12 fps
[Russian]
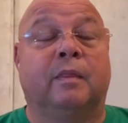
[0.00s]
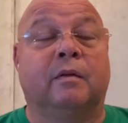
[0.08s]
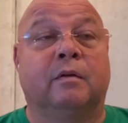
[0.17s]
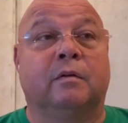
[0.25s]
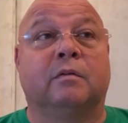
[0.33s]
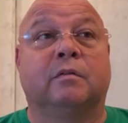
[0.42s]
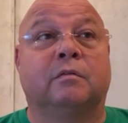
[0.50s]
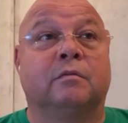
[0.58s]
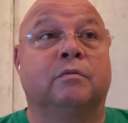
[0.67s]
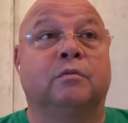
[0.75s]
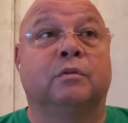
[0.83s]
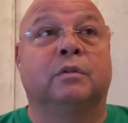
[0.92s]
А,
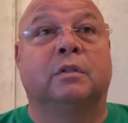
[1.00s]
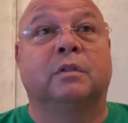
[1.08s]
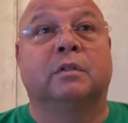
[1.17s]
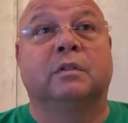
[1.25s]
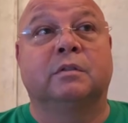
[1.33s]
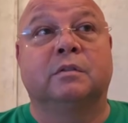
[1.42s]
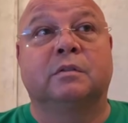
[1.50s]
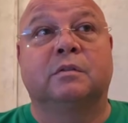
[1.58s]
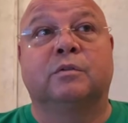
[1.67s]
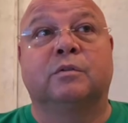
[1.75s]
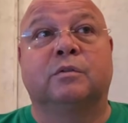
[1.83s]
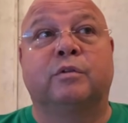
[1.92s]
вот. Э,
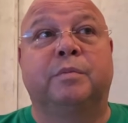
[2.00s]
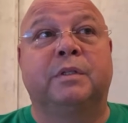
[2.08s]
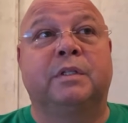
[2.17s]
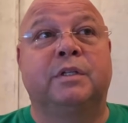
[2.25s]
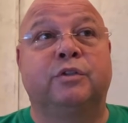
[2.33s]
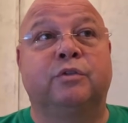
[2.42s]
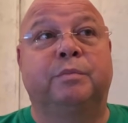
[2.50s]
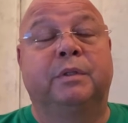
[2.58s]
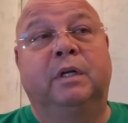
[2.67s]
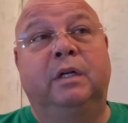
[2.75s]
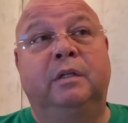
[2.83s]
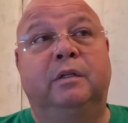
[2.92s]
то, что потащил
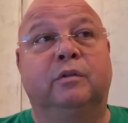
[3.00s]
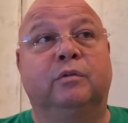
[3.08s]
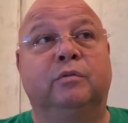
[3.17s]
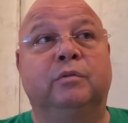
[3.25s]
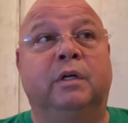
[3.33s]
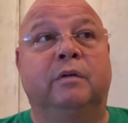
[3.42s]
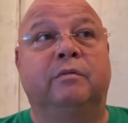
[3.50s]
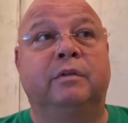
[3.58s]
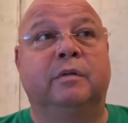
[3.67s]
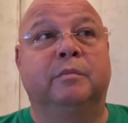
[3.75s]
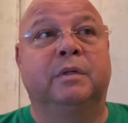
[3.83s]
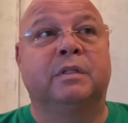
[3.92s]
пенальти, ну да,
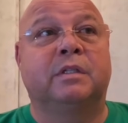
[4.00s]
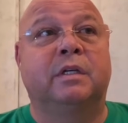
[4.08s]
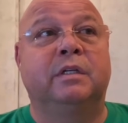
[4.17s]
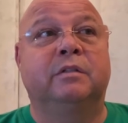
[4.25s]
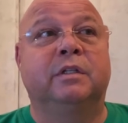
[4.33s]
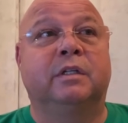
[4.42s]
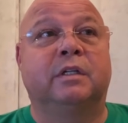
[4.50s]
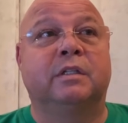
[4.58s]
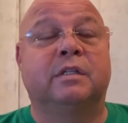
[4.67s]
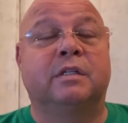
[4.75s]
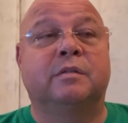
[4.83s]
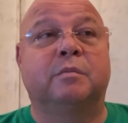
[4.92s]
видимо, стоял до
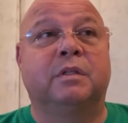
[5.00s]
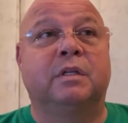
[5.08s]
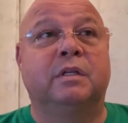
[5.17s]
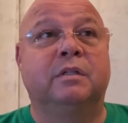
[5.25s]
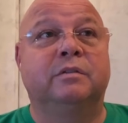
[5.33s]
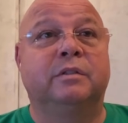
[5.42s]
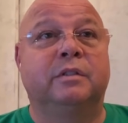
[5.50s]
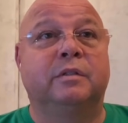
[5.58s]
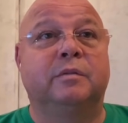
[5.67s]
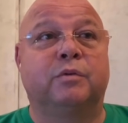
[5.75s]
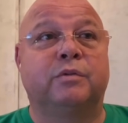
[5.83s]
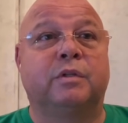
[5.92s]
конца, смотрел и
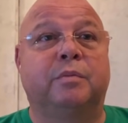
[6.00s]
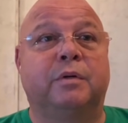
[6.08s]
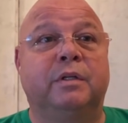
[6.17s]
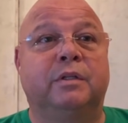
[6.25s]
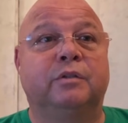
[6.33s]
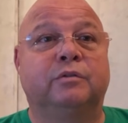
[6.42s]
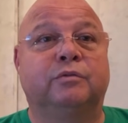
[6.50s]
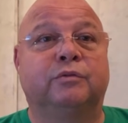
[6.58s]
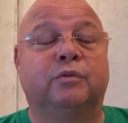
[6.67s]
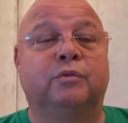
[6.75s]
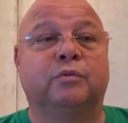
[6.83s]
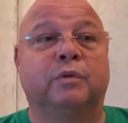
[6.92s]
просто полетел в
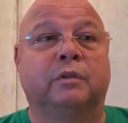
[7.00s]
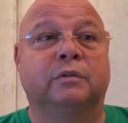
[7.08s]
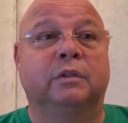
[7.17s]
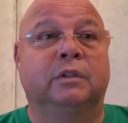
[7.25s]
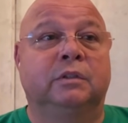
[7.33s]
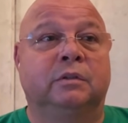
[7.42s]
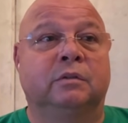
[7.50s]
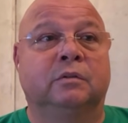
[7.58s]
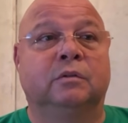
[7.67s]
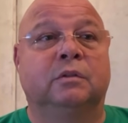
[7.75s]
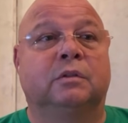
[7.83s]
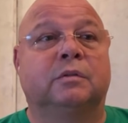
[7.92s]
тот угол. Ну
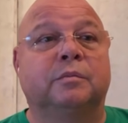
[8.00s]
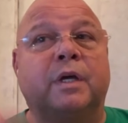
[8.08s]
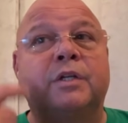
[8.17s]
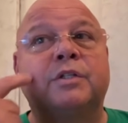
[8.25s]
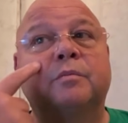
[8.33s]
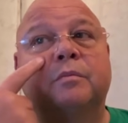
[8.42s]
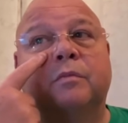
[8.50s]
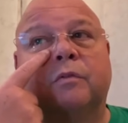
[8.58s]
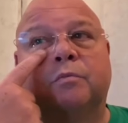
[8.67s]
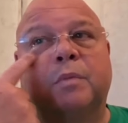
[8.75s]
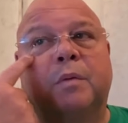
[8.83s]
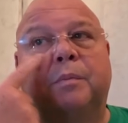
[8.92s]
вот мяч
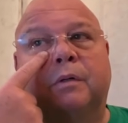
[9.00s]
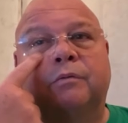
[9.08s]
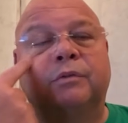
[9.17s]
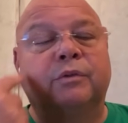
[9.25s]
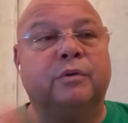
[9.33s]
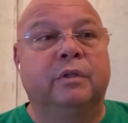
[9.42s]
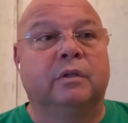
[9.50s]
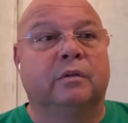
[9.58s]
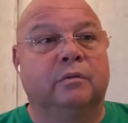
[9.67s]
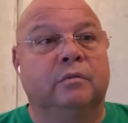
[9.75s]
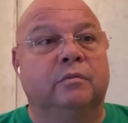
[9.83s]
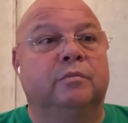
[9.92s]
попал в ноги,
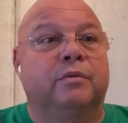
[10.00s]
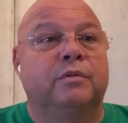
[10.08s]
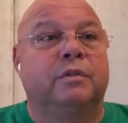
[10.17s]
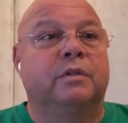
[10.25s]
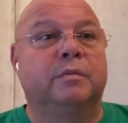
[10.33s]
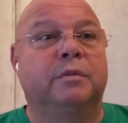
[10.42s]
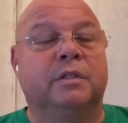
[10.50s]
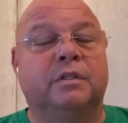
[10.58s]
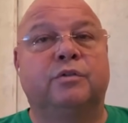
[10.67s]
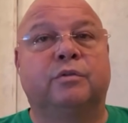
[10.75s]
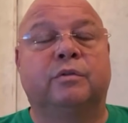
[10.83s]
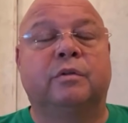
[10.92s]
ну просто именно за
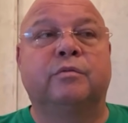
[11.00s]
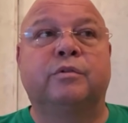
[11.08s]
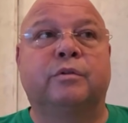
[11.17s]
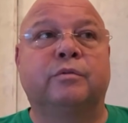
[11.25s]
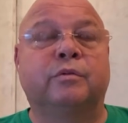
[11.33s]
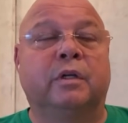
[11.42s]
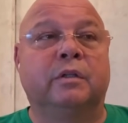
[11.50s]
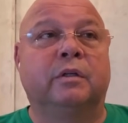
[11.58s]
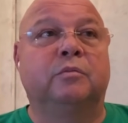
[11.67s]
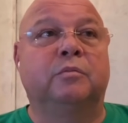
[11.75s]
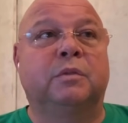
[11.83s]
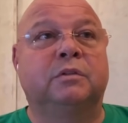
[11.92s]
счет того, что
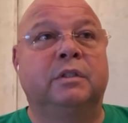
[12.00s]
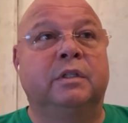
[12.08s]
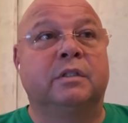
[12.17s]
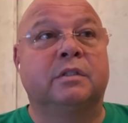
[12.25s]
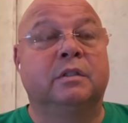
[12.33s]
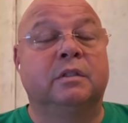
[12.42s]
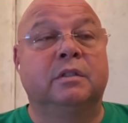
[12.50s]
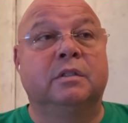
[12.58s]
угадал. Молодец.